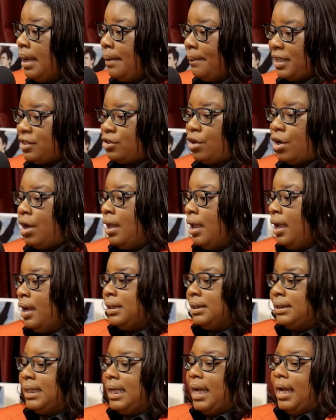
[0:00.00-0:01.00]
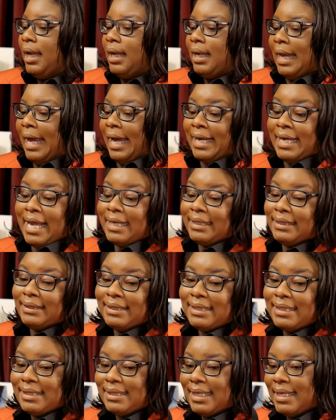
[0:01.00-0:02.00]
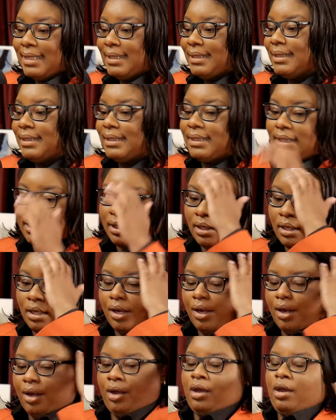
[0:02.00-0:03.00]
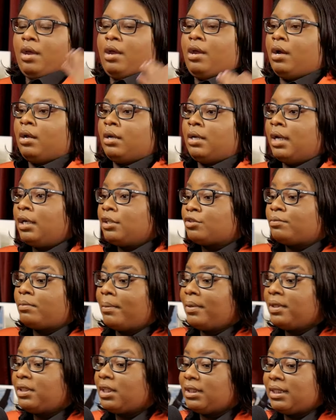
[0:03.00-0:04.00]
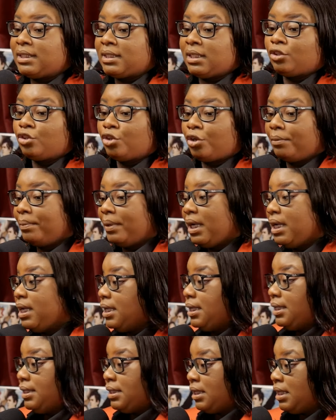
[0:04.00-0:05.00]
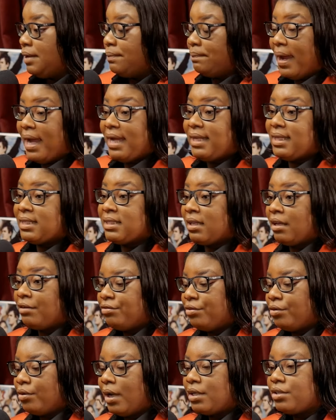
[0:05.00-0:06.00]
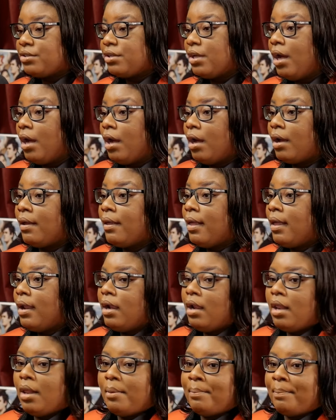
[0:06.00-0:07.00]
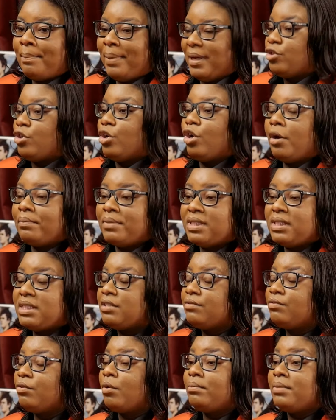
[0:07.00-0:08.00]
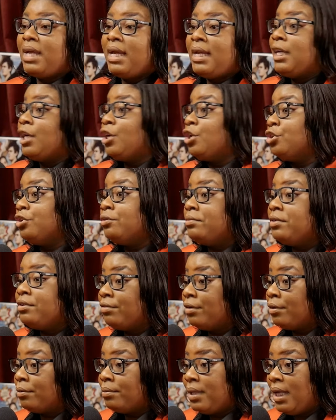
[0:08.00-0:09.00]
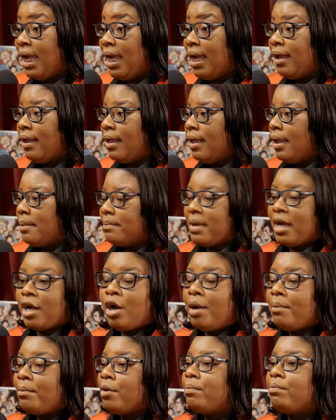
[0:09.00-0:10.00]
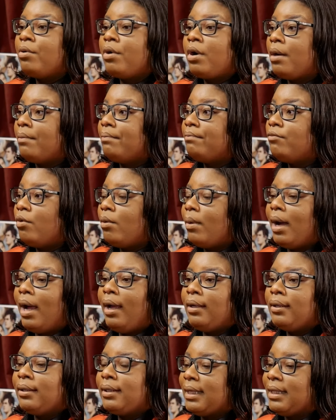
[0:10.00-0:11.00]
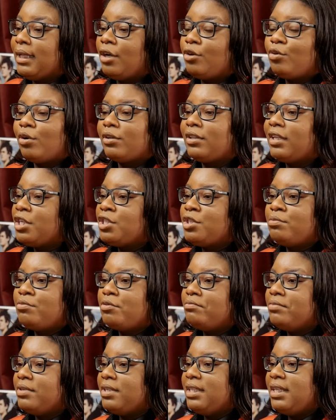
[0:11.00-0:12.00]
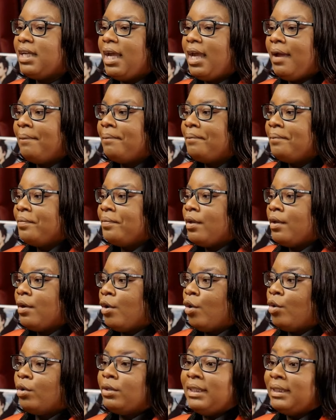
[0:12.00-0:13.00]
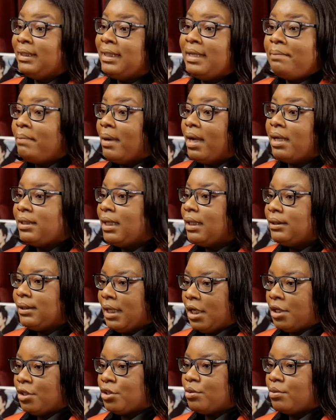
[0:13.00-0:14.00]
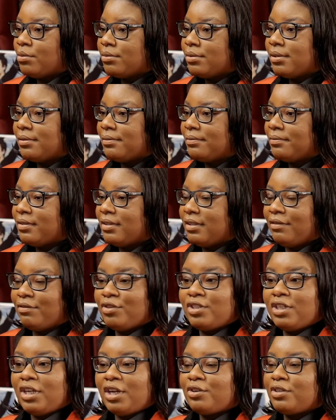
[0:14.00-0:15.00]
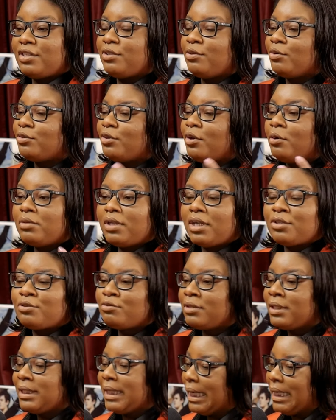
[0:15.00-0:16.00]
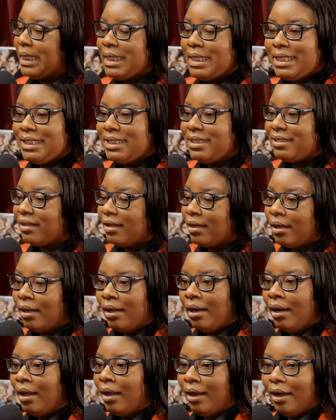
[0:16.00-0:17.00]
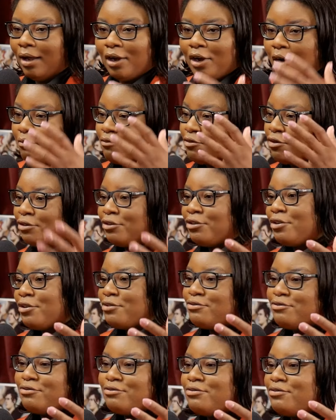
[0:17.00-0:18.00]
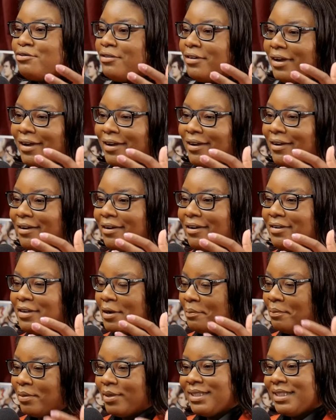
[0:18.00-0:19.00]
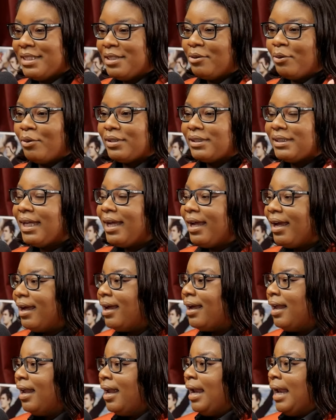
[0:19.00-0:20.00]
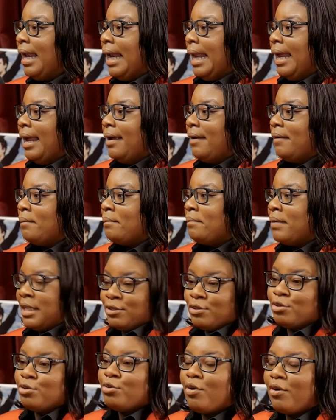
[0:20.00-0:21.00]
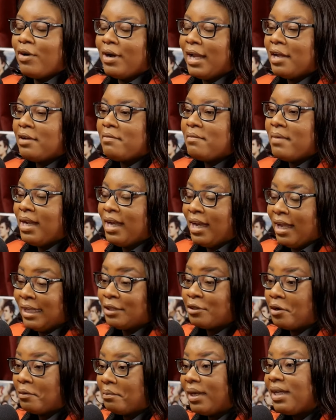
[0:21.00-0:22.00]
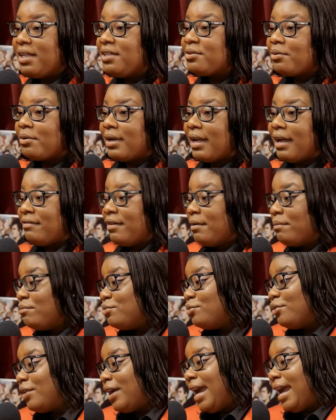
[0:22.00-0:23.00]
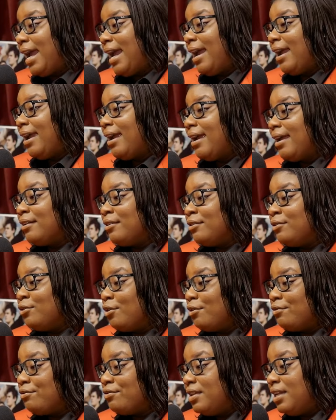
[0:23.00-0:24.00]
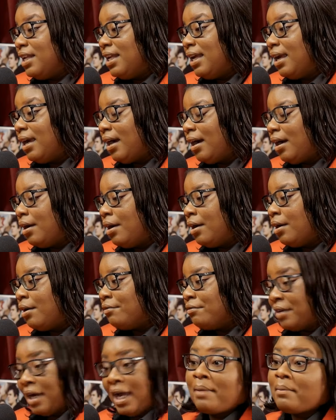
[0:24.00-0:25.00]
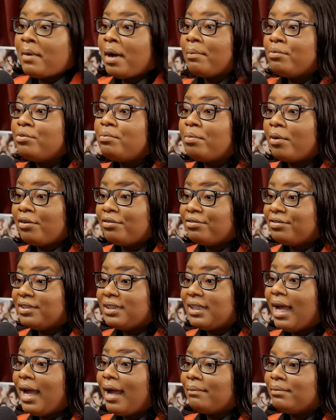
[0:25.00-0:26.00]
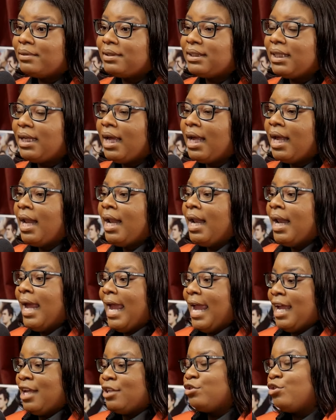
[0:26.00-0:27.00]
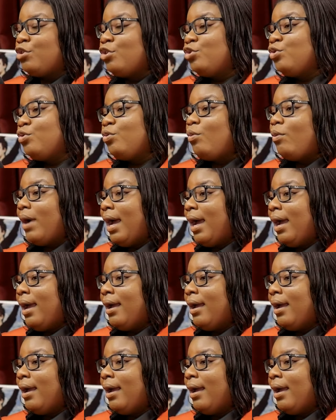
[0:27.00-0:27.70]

Parce que, tu sais, la réalité, celle-ci. Euh, là, en ce moment, tu as des entreprises qui payent des influenceurs, parce que leurs business vont bien, l'économie va bien. Mais comme un peu comme moi, qui est dans le courtage immobilier, on est dépendant de quelque chose. Ça mhm. veut dire que si on tombe dans une crise euh, comme qu'on a eu euh, il n'y a pas si longtemps, ben, du jour au lendemain, l'entreprise qu'on avait pourrait devenir euh, vraiment plus profitable. Est-ce que toi,